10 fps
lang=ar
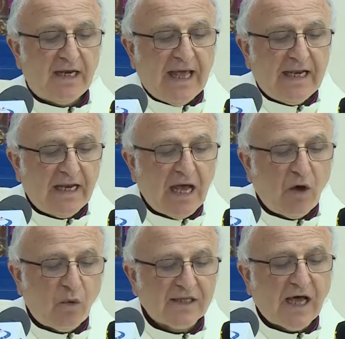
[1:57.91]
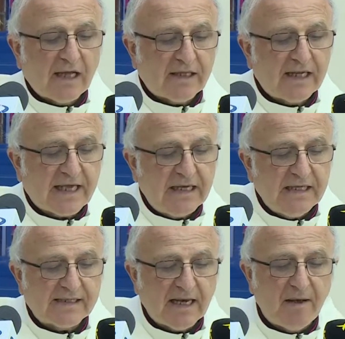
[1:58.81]
لانها وضعت
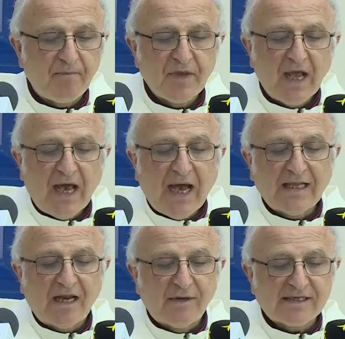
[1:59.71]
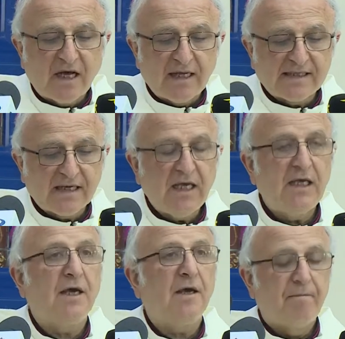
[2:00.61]
الكنيسه على المسار
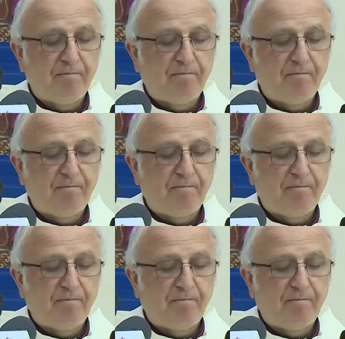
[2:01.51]
الصحيح